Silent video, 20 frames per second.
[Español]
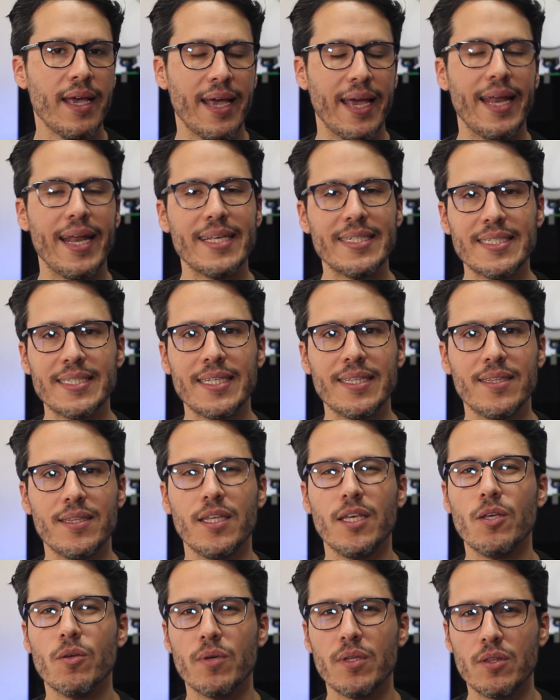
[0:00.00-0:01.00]
En ese
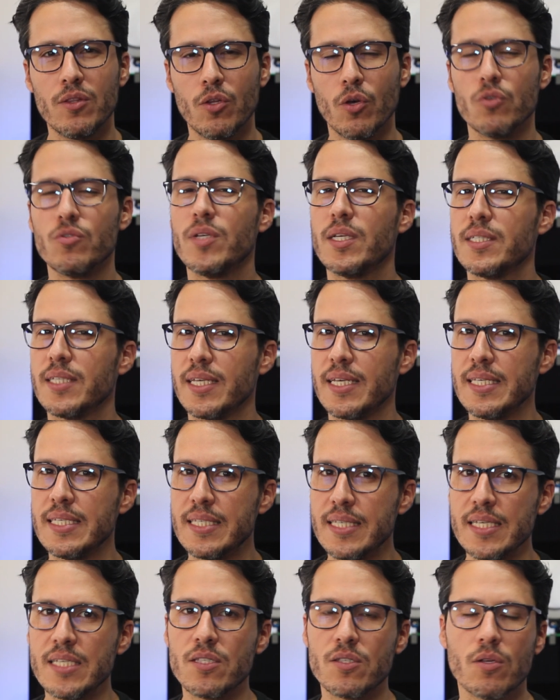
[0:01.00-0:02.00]
sentido, entonces,
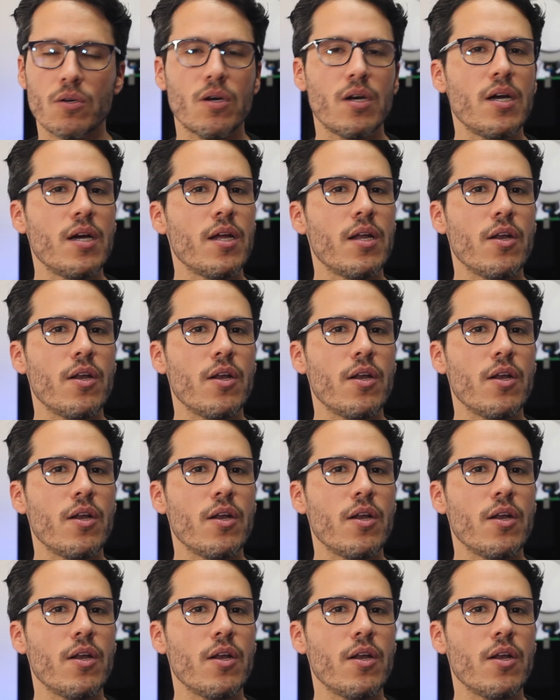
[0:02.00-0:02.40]
insisto,